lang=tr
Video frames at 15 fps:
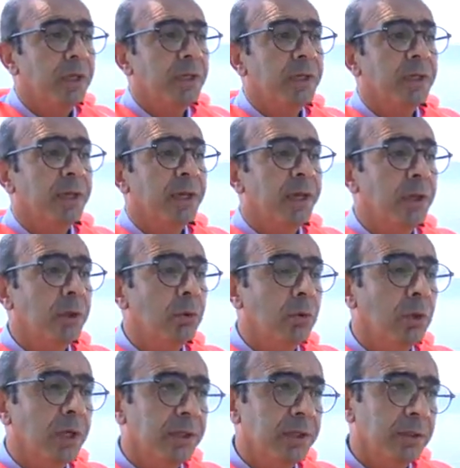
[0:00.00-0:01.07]
E,
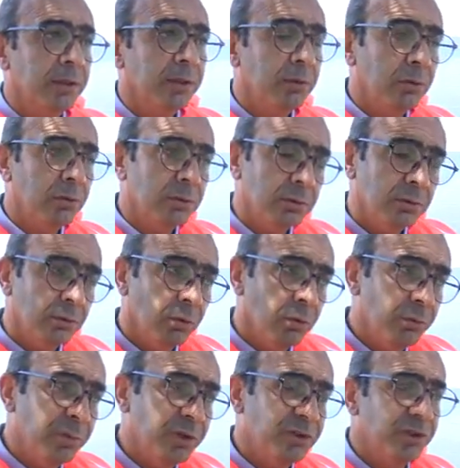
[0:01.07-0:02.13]
Eylül ayı
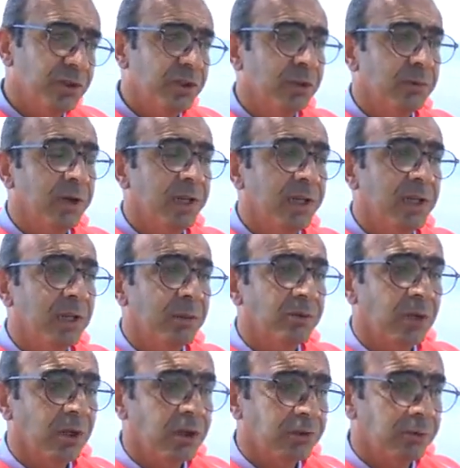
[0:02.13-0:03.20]
15 itibariyle bu
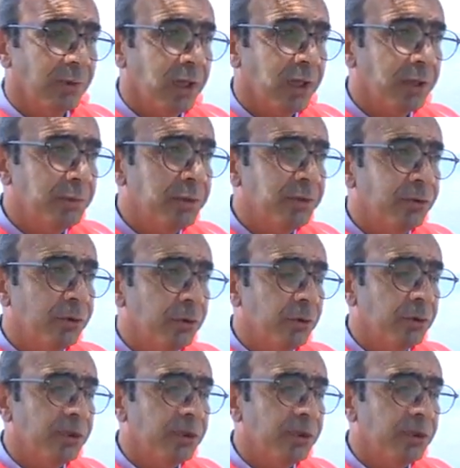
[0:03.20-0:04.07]
çalışmalar bitiyor.